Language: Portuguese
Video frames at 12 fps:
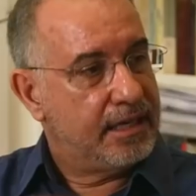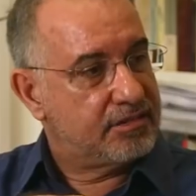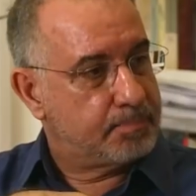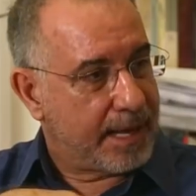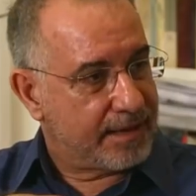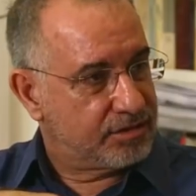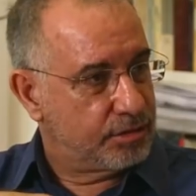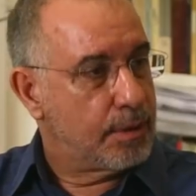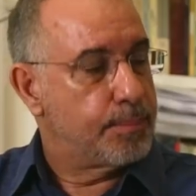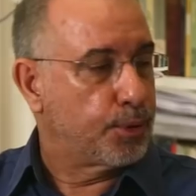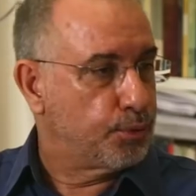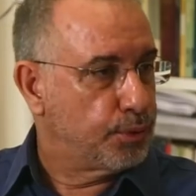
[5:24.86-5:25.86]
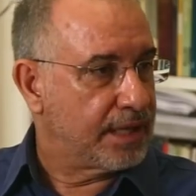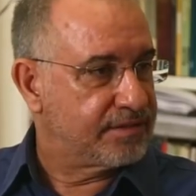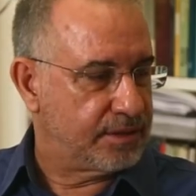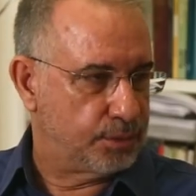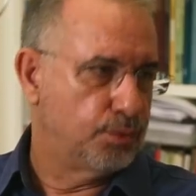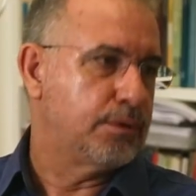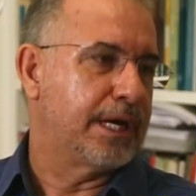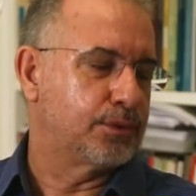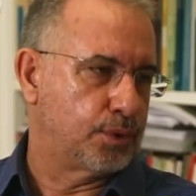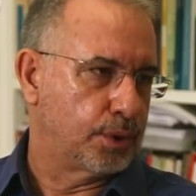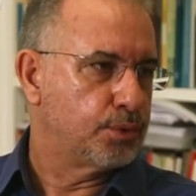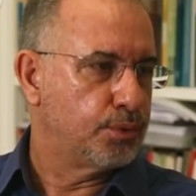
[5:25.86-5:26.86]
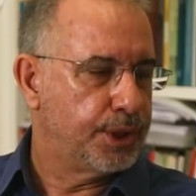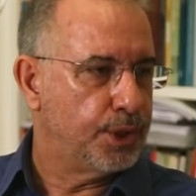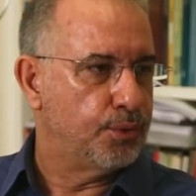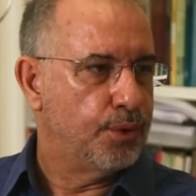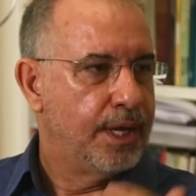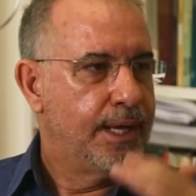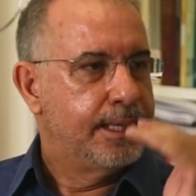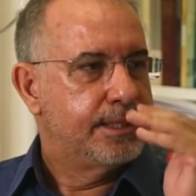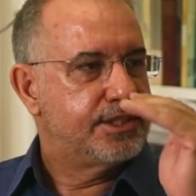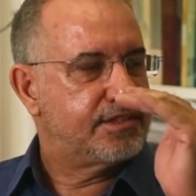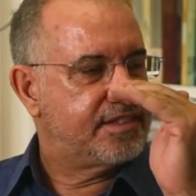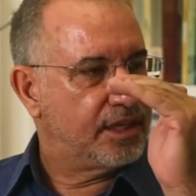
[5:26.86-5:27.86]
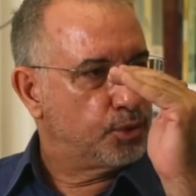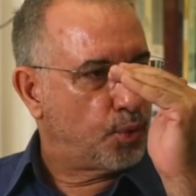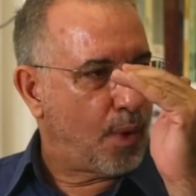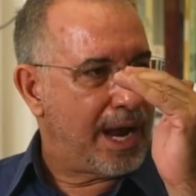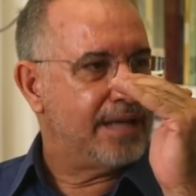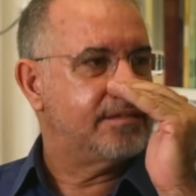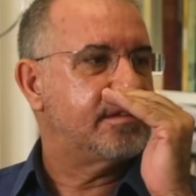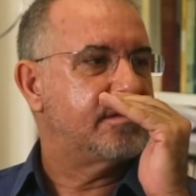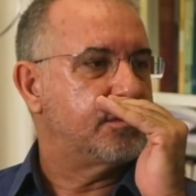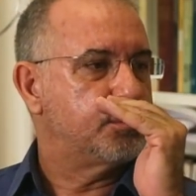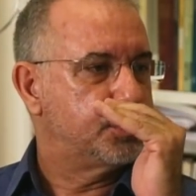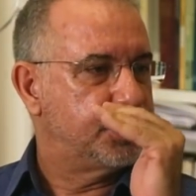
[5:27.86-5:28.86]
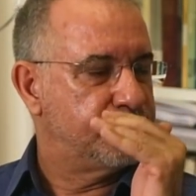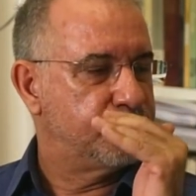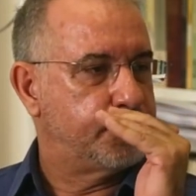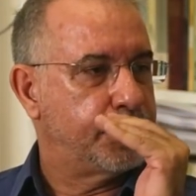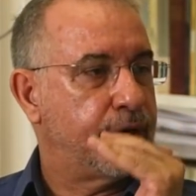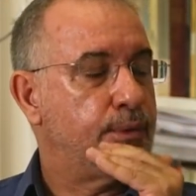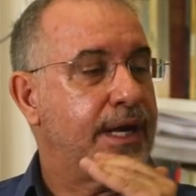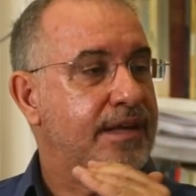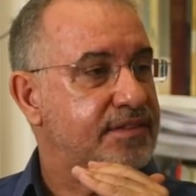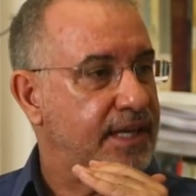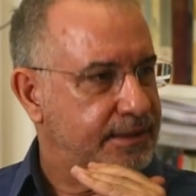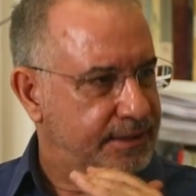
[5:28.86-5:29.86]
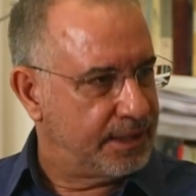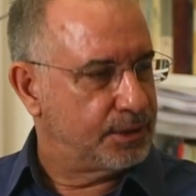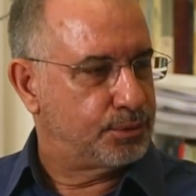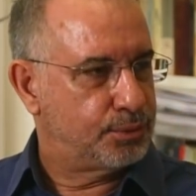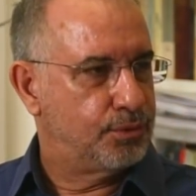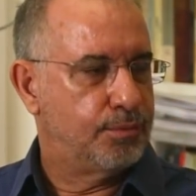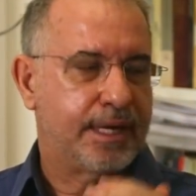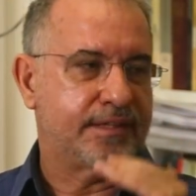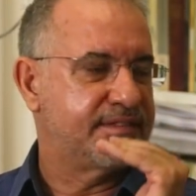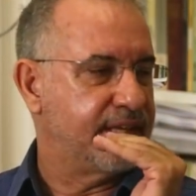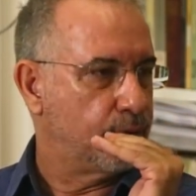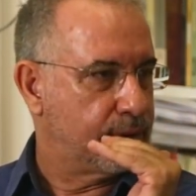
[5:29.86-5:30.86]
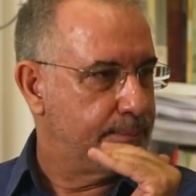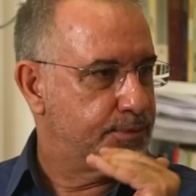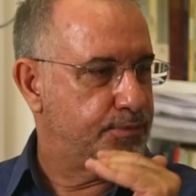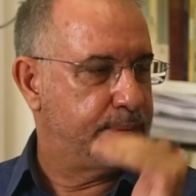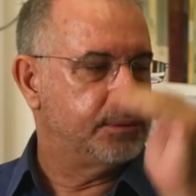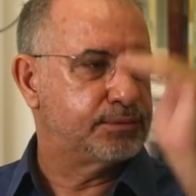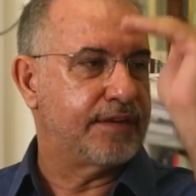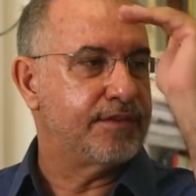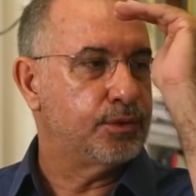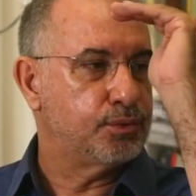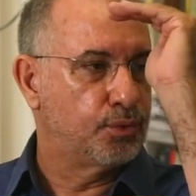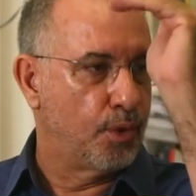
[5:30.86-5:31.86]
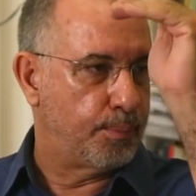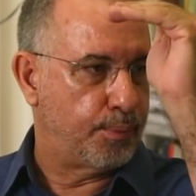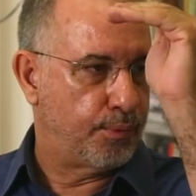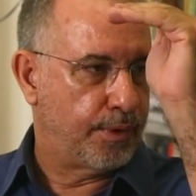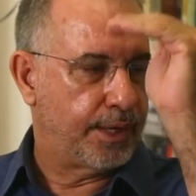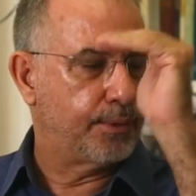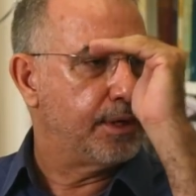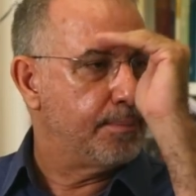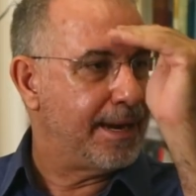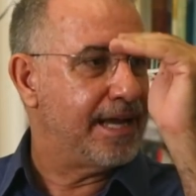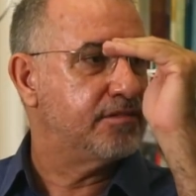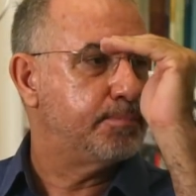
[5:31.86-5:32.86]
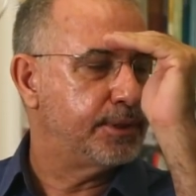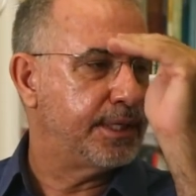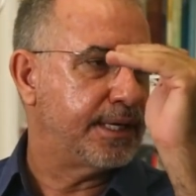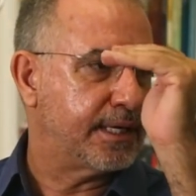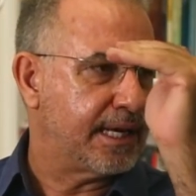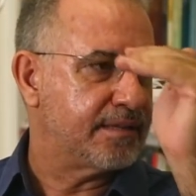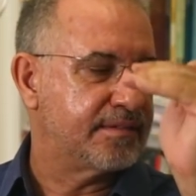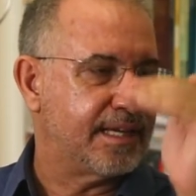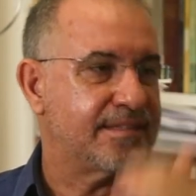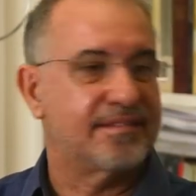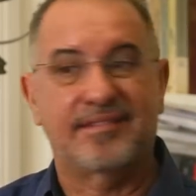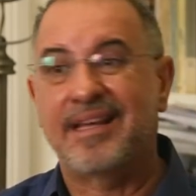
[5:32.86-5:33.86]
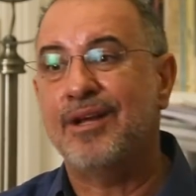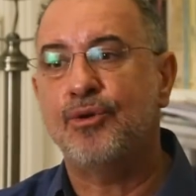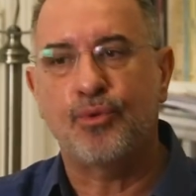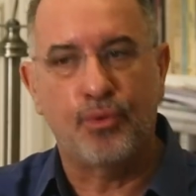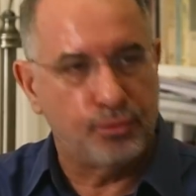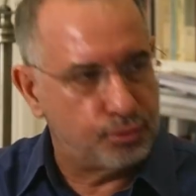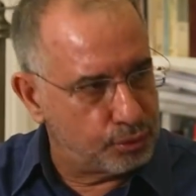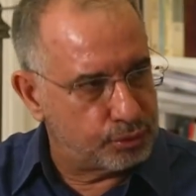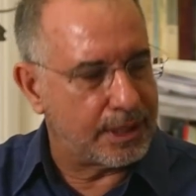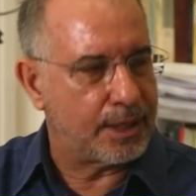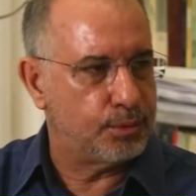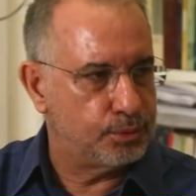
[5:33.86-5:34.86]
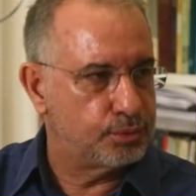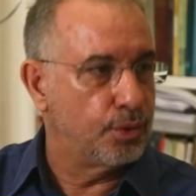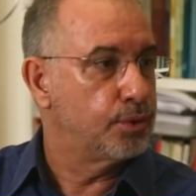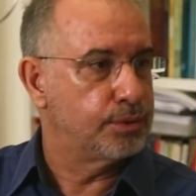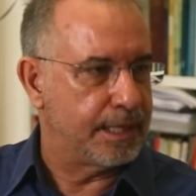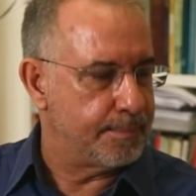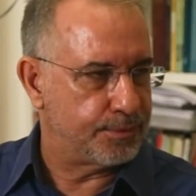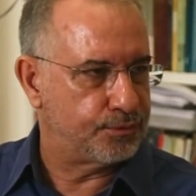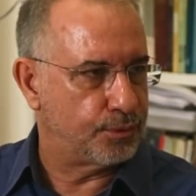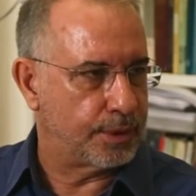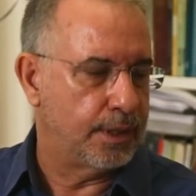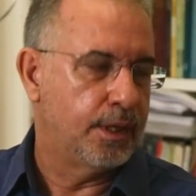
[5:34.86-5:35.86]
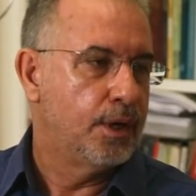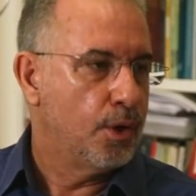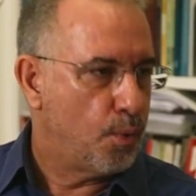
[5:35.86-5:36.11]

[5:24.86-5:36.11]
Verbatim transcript: Eles passam uma procuração num cartório do Rio, dizendo quais executivos poderiam gastar tanto. Marcelo Campos Pinto estava no topo. Era o que mais poderia gastar sem consultar o dono da emissora. Perfeito.